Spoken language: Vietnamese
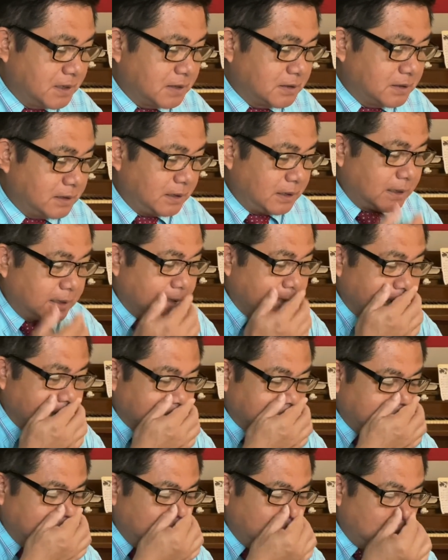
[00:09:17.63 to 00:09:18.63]
tức
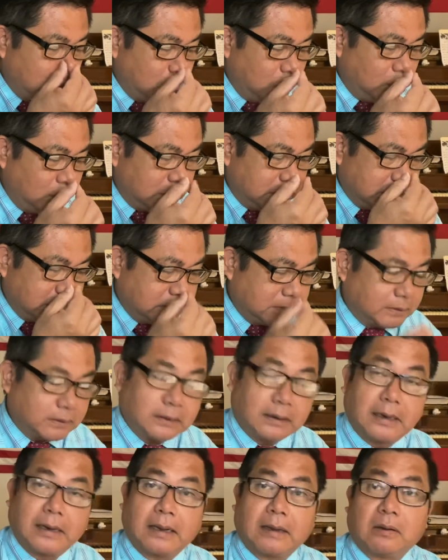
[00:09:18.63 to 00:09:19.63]
là Trung Quốc
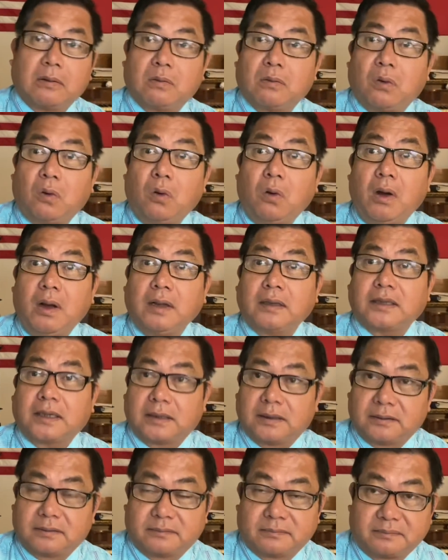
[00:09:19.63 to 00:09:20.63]
là cố
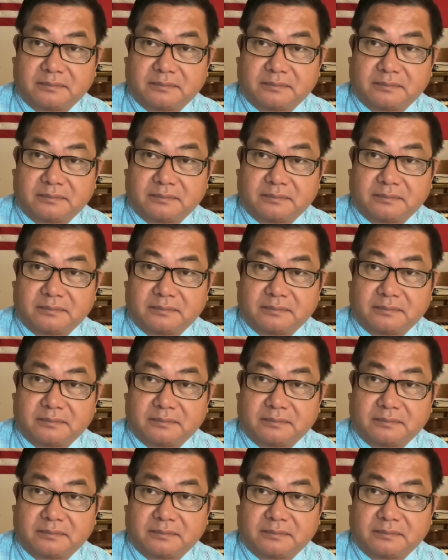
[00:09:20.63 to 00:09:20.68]
tình